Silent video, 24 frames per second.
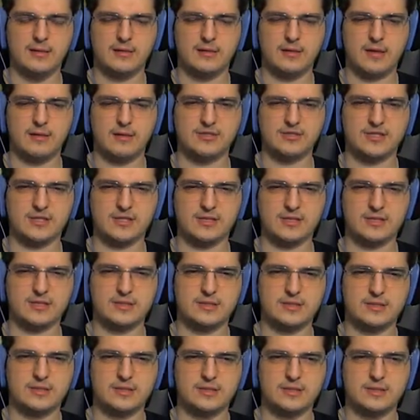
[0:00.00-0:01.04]
Ne yapacaktık?
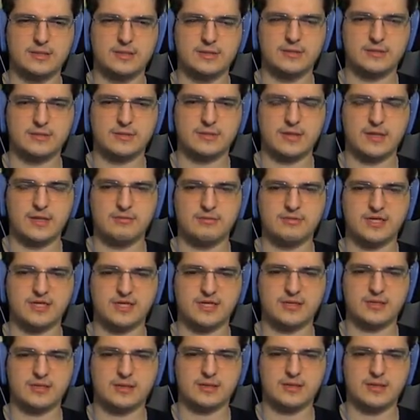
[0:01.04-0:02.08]
Ne
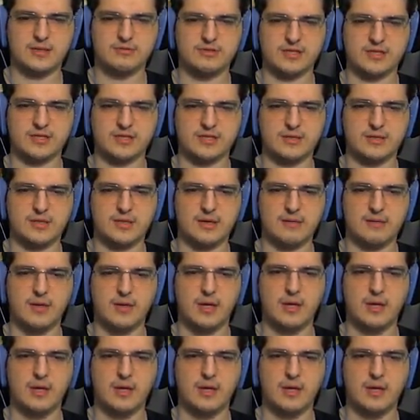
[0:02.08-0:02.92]
yapacaktık? Ne yapacaktık? Tamam.